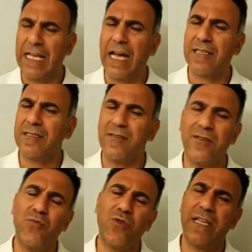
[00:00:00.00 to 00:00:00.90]

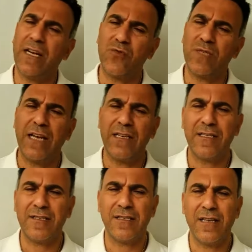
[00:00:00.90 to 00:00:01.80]
hayatınız işte bu kadar
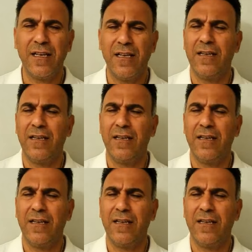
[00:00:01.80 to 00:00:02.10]
güzelleşsin.